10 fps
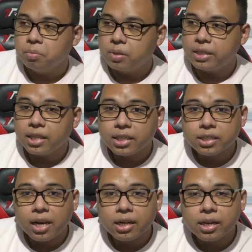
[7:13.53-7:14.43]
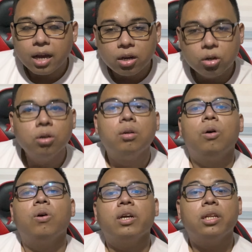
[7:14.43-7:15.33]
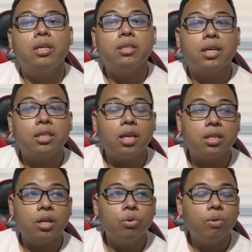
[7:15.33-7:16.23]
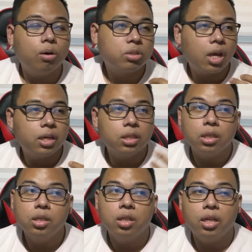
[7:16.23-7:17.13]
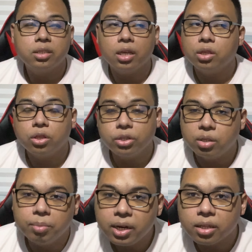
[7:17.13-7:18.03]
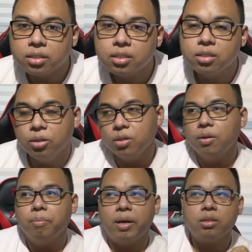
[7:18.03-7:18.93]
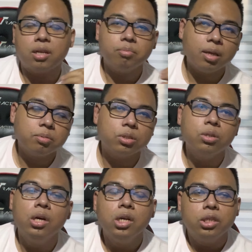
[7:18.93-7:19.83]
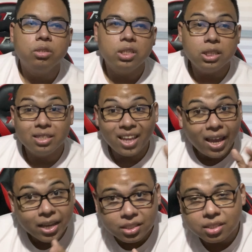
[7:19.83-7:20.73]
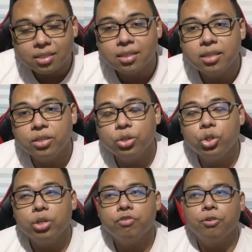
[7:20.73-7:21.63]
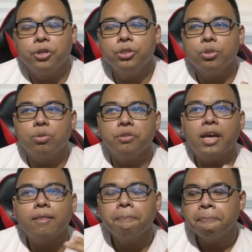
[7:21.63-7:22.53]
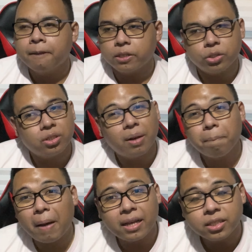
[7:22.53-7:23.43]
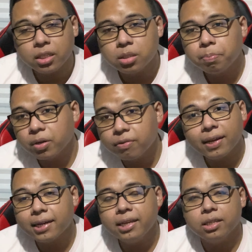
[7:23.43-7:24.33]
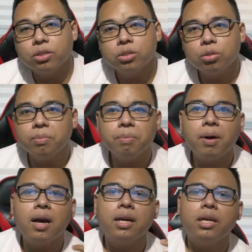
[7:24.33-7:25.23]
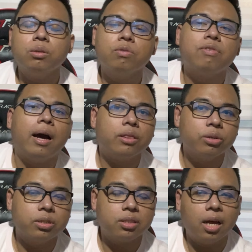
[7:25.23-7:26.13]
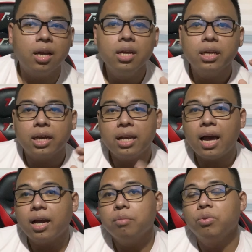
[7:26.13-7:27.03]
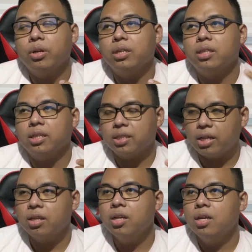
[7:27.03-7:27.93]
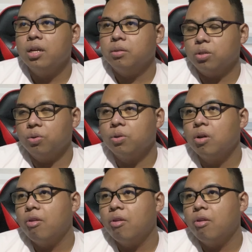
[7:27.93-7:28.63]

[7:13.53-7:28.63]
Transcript: dadating na lang na, oh, okay na yung technique, nakuha ko siya in, let's say, 30 minutes, no? Pero sometimes you you need days in order for you to get a certain passage perfectly, no? So may mga ganong factors na kailangan mo rin tignan. So